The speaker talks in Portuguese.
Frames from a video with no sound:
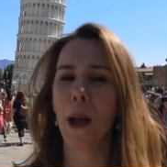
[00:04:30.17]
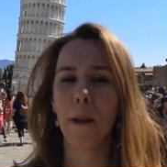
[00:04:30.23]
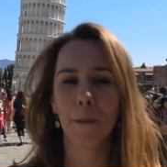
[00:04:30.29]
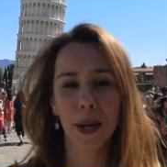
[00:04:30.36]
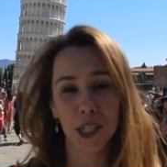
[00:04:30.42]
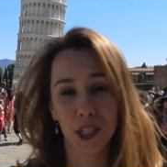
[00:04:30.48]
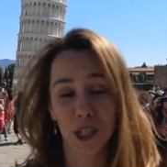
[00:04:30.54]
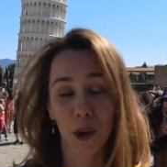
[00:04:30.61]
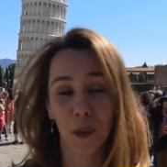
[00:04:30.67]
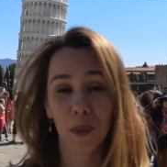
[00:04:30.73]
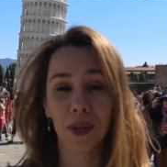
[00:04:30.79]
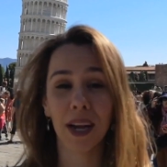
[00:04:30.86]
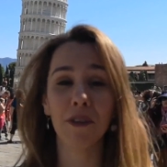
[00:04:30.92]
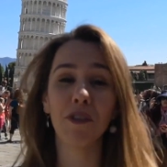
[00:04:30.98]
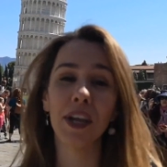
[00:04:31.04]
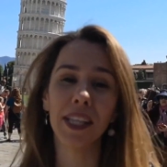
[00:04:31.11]
Mas não.
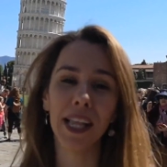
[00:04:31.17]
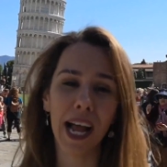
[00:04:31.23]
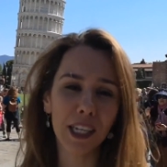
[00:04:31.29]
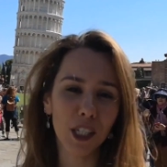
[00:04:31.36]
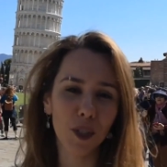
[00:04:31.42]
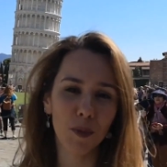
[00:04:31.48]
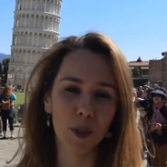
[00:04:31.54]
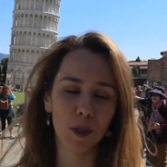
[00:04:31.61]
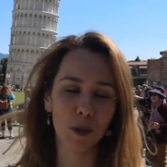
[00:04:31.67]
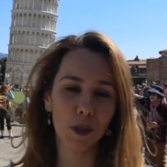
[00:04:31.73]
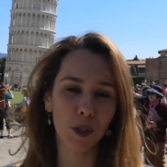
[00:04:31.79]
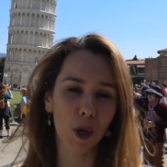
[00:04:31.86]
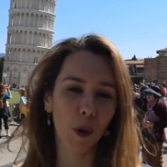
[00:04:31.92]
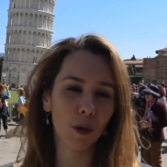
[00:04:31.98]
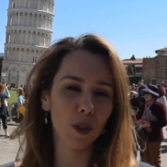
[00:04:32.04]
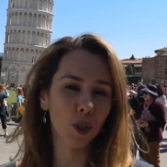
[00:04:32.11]
Na verdade, as pessoas
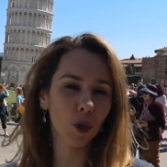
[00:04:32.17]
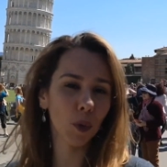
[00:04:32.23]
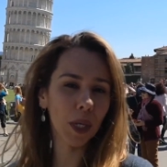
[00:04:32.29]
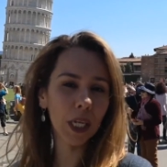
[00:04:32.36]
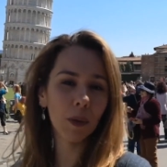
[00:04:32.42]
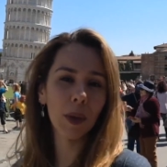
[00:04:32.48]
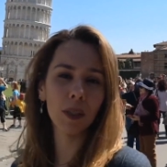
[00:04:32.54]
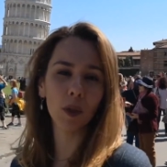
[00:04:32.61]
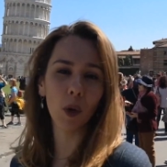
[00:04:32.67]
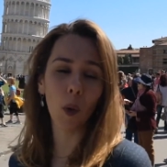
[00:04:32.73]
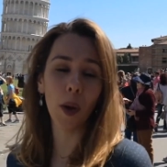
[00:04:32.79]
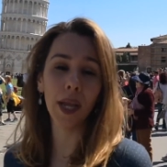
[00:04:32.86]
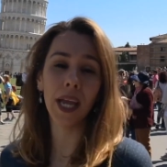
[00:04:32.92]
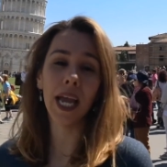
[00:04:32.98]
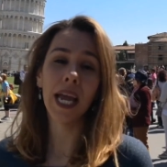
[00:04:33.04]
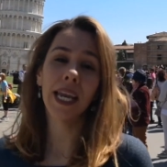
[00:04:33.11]
que construíram a
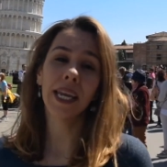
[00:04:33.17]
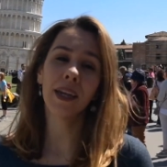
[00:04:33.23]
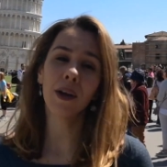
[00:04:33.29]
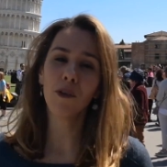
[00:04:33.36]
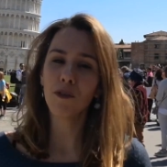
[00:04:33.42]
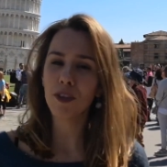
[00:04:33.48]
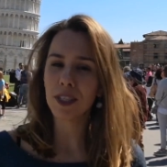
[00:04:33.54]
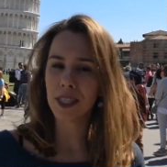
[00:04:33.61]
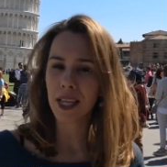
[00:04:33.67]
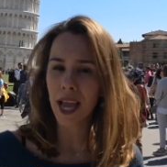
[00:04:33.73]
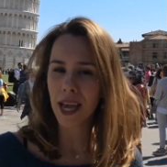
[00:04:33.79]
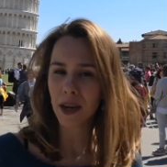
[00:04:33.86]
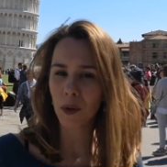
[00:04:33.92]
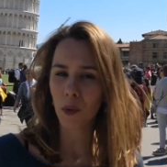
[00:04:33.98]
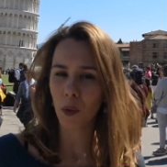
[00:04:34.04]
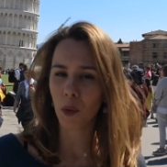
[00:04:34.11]
torre não
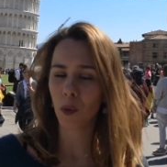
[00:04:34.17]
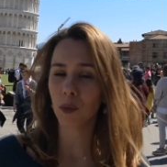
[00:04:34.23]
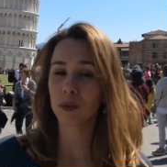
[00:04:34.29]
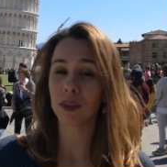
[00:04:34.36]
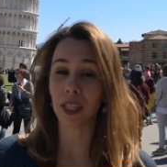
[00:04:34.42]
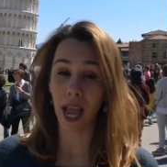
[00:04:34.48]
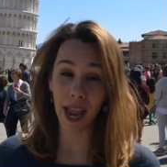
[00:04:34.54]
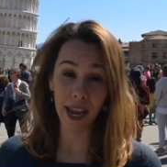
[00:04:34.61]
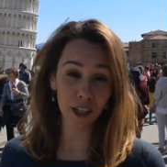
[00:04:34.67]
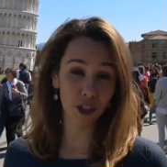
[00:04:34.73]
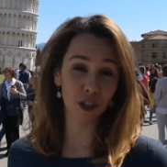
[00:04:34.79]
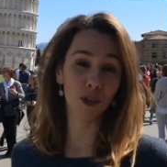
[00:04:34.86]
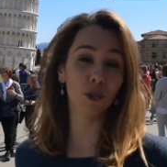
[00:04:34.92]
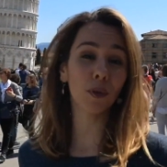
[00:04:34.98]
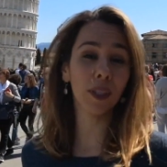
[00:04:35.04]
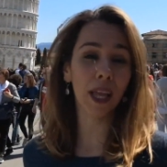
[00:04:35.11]
fizeram um
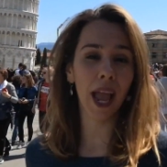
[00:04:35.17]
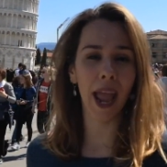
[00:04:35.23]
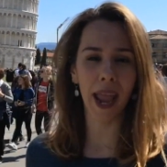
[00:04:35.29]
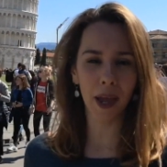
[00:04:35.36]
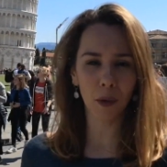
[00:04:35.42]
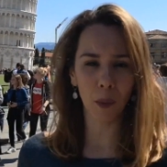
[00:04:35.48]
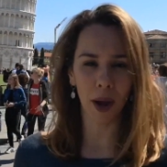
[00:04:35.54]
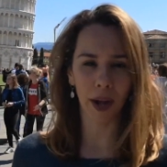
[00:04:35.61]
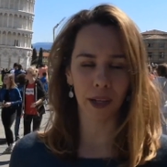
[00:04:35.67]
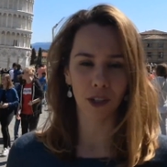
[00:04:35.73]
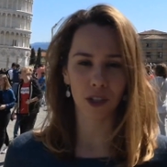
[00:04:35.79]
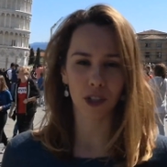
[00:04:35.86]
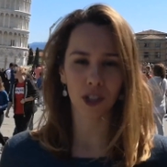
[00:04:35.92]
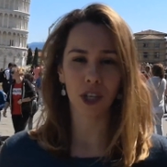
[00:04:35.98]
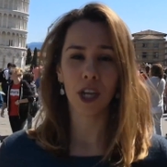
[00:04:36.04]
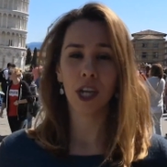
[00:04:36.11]
teste do terreno
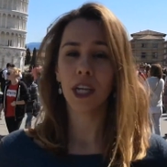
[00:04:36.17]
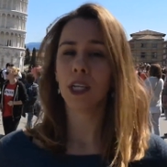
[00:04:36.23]
antes.